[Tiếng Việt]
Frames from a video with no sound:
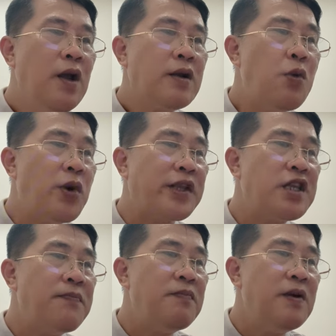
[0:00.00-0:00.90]
Đông Hoàng Tử
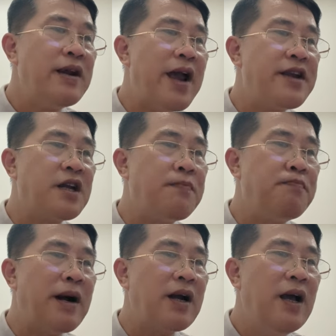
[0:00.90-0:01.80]
Tâm lại trầm
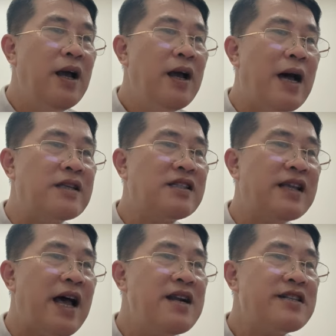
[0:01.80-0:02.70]
mặt, ánh
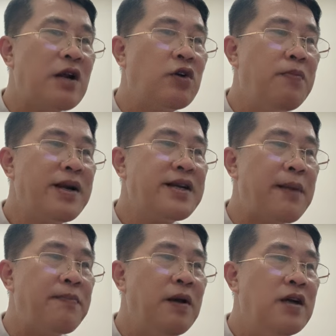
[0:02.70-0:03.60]
sáng trong đôi mắt
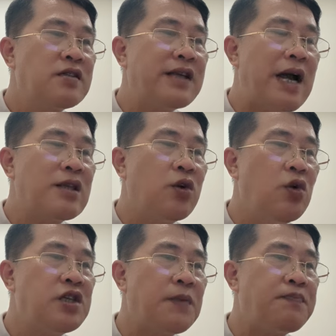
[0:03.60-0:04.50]
đẹp, sáng tối
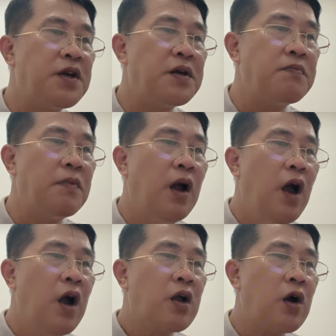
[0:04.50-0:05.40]
chập chờn.
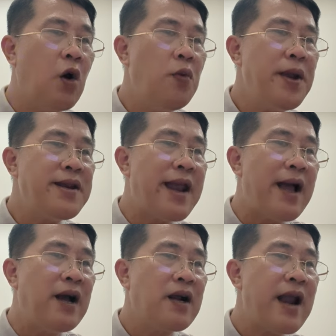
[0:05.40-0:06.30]
Cũng biết
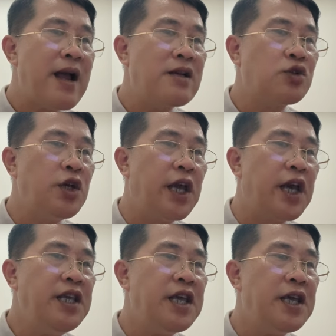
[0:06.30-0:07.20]
nàng đang suy nghĩ
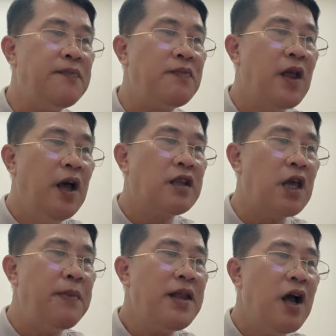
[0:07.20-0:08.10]
cái gì, chỉ
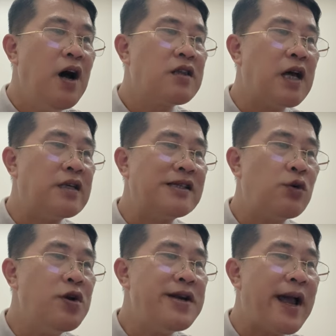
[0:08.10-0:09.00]
biết thần sắc
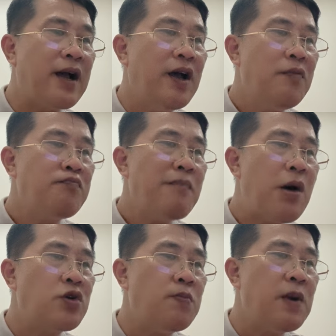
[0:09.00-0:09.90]
của nàng
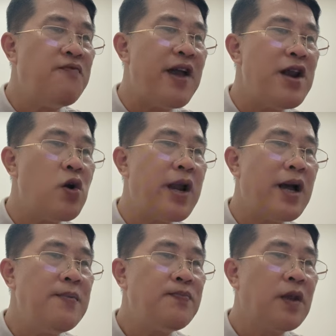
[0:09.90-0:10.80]
bao trùm lấy vẻ lo
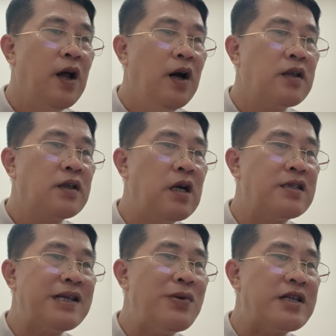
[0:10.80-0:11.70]
lắng. Từ
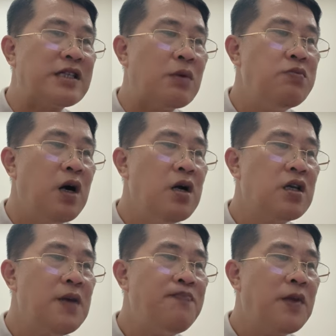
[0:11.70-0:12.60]
sau làn sóng ân
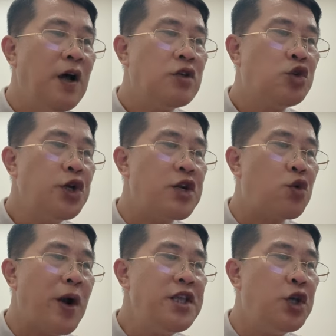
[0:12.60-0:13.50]
chiếc xuất hiện
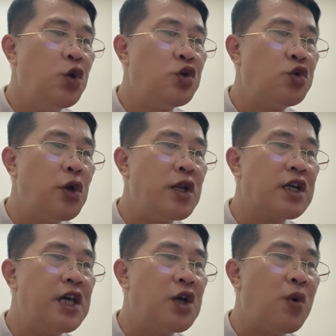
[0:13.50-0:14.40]
quá nhiều chuyện
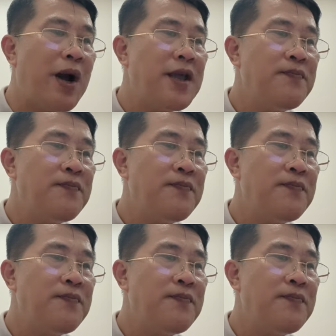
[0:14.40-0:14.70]
kỳ quái.